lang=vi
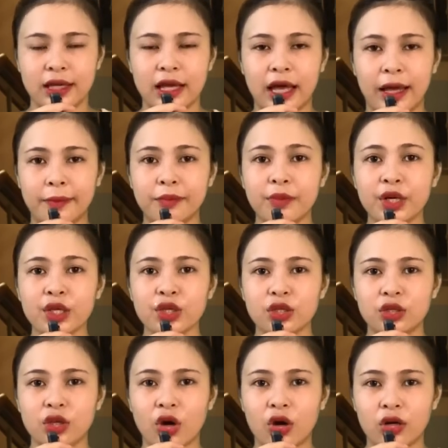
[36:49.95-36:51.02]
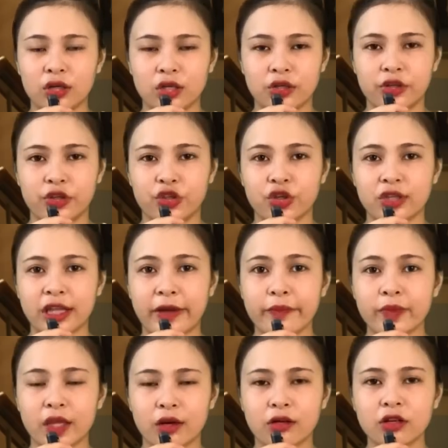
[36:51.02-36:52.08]
Ảnh mới cho người cho
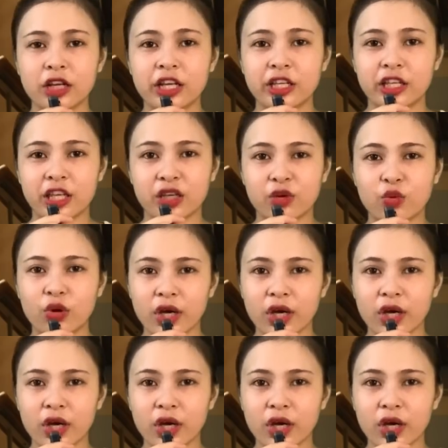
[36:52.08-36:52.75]
thám tử đi về